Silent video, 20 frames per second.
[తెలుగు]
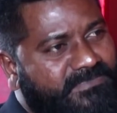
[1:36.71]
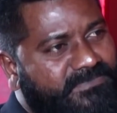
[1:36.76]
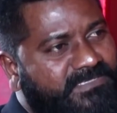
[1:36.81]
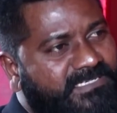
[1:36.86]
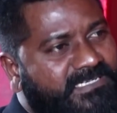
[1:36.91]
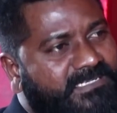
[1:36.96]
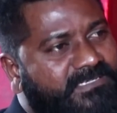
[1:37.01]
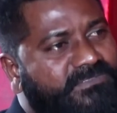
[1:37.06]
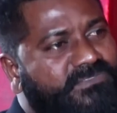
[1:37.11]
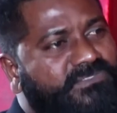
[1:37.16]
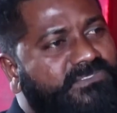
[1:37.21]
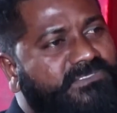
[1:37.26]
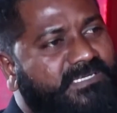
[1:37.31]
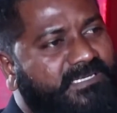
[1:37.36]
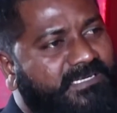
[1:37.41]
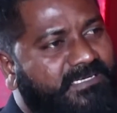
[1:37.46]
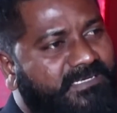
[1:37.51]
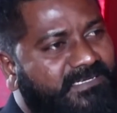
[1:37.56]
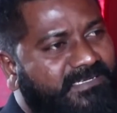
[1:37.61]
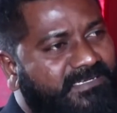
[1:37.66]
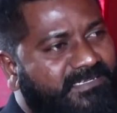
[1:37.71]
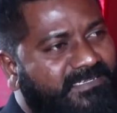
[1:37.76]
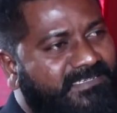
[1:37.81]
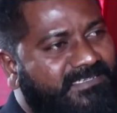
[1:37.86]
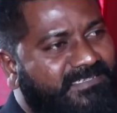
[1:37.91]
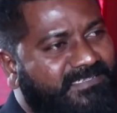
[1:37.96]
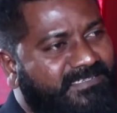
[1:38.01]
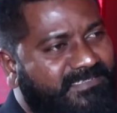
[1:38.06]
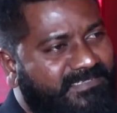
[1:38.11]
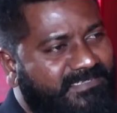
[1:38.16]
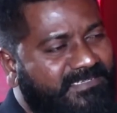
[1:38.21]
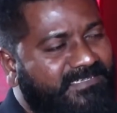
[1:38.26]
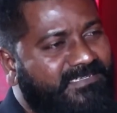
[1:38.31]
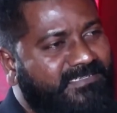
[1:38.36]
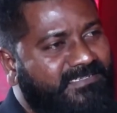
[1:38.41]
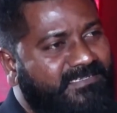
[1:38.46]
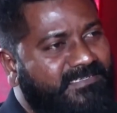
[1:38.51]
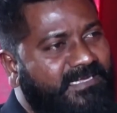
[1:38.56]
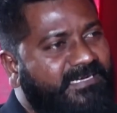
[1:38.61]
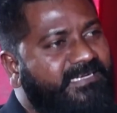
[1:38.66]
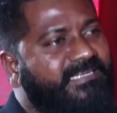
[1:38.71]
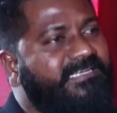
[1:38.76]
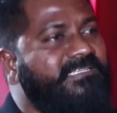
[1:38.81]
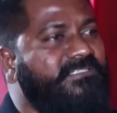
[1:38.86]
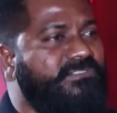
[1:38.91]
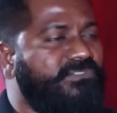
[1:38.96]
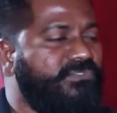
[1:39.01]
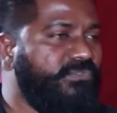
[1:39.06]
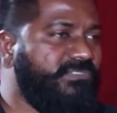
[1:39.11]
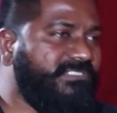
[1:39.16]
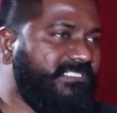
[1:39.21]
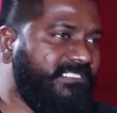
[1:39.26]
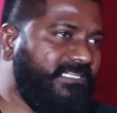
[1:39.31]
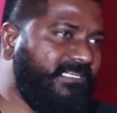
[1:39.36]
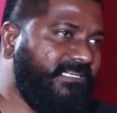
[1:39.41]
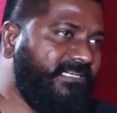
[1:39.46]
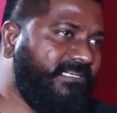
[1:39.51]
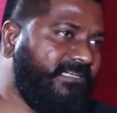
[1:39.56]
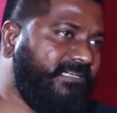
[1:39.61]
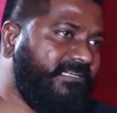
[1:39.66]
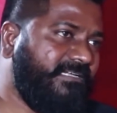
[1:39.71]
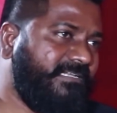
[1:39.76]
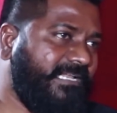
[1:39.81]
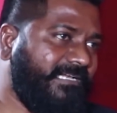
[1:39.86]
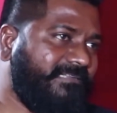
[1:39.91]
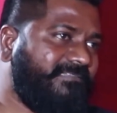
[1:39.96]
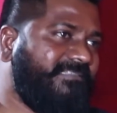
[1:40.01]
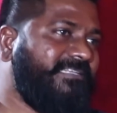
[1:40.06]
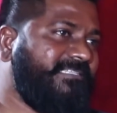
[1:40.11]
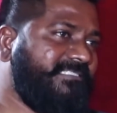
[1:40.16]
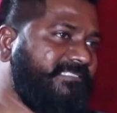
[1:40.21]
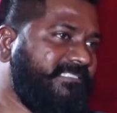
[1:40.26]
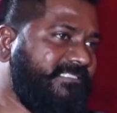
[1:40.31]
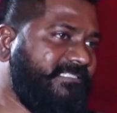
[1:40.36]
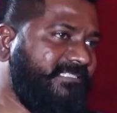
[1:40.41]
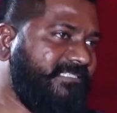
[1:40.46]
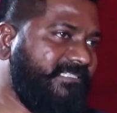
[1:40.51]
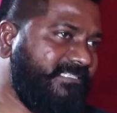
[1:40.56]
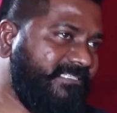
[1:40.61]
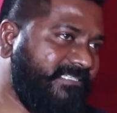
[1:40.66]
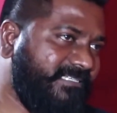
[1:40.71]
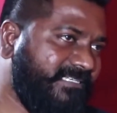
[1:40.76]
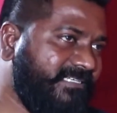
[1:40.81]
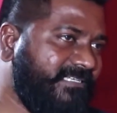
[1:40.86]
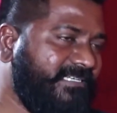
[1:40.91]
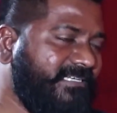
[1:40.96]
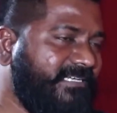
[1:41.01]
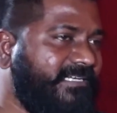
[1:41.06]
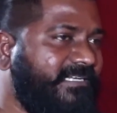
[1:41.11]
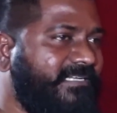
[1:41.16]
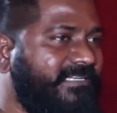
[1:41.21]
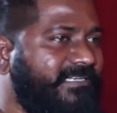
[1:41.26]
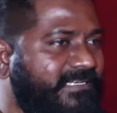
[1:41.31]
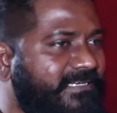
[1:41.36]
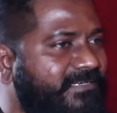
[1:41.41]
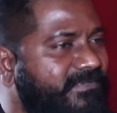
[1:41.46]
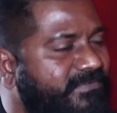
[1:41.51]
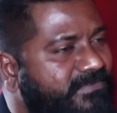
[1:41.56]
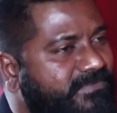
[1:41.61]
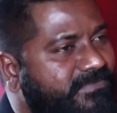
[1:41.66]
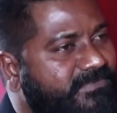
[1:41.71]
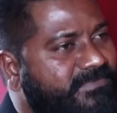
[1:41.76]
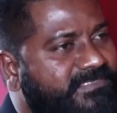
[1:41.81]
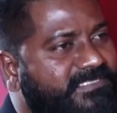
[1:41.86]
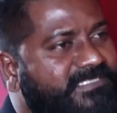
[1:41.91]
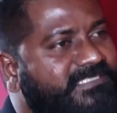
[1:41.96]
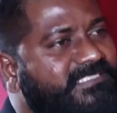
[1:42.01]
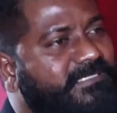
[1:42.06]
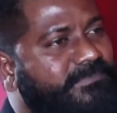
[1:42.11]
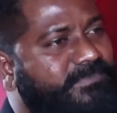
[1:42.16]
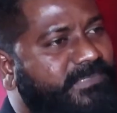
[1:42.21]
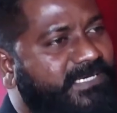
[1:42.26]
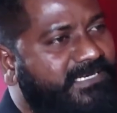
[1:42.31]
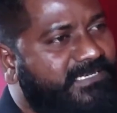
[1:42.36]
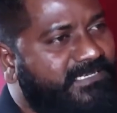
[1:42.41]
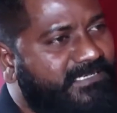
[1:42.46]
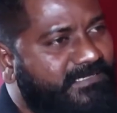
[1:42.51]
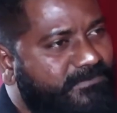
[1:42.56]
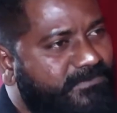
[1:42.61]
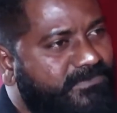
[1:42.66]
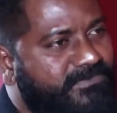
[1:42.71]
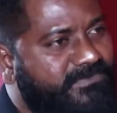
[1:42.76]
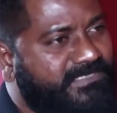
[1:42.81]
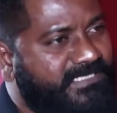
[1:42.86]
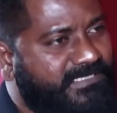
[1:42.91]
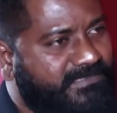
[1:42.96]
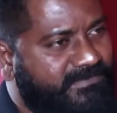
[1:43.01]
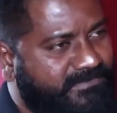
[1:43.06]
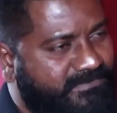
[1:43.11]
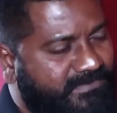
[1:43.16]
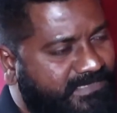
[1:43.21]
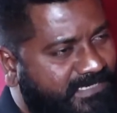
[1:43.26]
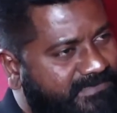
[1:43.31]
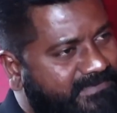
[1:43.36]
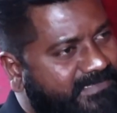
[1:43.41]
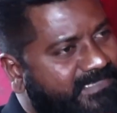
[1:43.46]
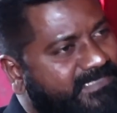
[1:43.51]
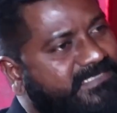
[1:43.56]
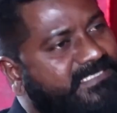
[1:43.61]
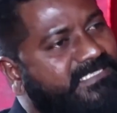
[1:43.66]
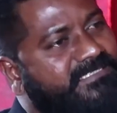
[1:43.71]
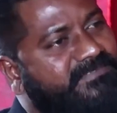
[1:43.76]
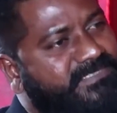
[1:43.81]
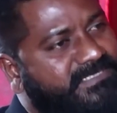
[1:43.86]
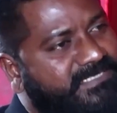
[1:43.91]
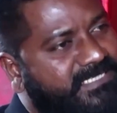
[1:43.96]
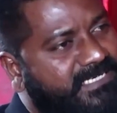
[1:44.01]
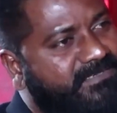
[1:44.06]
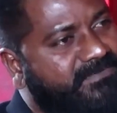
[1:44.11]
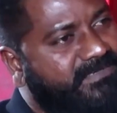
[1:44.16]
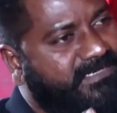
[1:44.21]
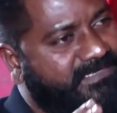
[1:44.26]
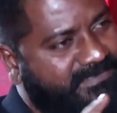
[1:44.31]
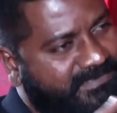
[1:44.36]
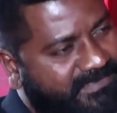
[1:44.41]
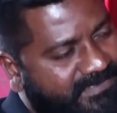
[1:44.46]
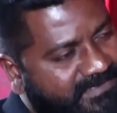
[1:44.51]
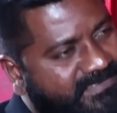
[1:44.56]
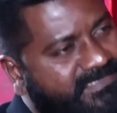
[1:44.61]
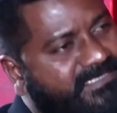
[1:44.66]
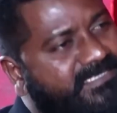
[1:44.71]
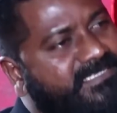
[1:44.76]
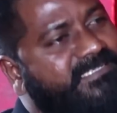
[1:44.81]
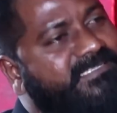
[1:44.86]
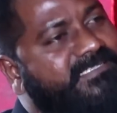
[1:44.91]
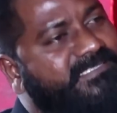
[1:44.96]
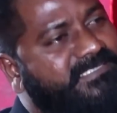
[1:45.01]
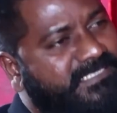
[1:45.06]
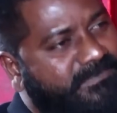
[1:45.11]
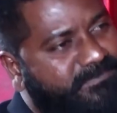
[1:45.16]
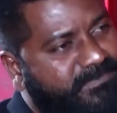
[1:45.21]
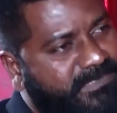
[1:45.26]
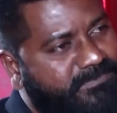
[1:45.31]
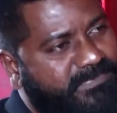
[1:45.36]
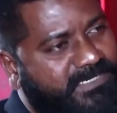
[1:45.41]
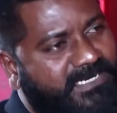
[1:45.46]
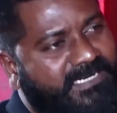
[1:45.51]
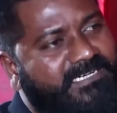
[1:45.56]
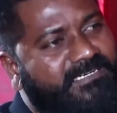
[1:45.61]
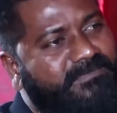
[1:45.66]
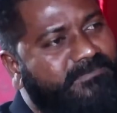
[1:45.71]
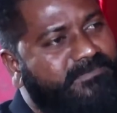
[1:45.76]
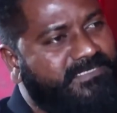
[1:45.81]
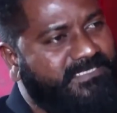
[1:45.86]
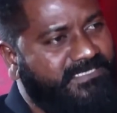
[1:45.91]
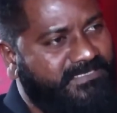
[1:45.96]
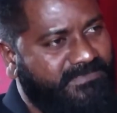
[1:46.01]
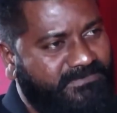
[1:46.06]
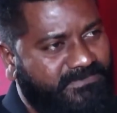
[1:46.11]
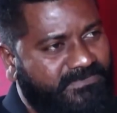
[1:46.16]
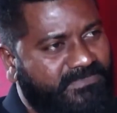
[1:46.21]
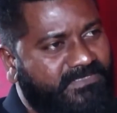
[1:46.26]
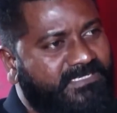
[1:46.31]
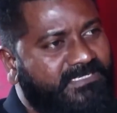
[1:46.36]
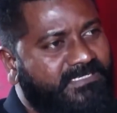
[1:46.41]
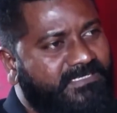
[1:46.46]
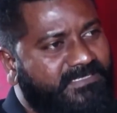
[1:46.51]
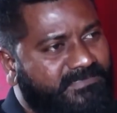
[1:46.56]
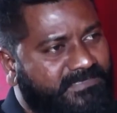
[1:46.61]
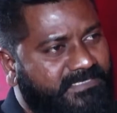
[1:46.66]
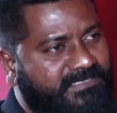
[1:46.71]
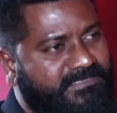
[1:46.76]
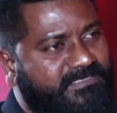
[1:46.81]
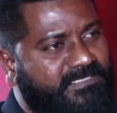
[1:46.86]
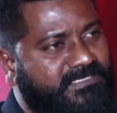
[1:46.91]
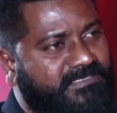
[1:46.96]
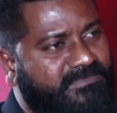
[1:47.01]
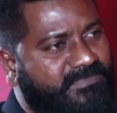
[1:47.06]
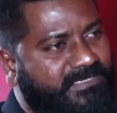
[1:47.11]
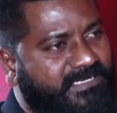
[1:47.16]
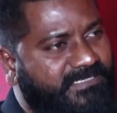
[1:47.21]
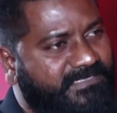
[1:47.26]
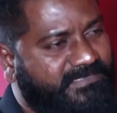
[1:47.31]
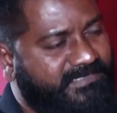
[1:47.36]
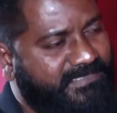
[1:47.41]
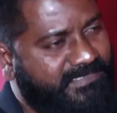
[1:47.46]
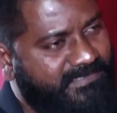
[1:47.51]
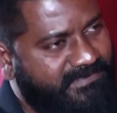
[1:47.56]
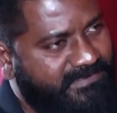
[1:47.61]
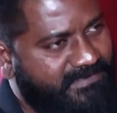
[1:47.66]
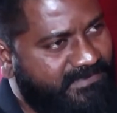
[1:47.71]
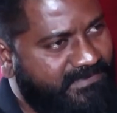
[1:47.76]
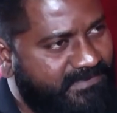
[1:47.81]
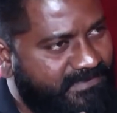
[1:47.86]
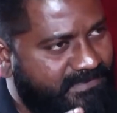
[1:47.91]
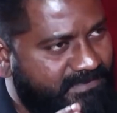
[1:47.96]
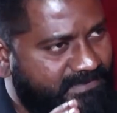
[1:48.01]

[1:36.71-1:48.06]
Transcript: ఇష్టం ఉంటే కష్టం ఉండదు టైప్ మ్యాటర్ అంటే నేను చూసిన నాకు తెలిసింది నేను తీసే ప్రయత్నము నేను నాకు తెలిసిన విషయాలు నాకు తెలిసిన కథ చెప్పే ప్రయత్నమే నేను చేస్తాను అది తెలిసింది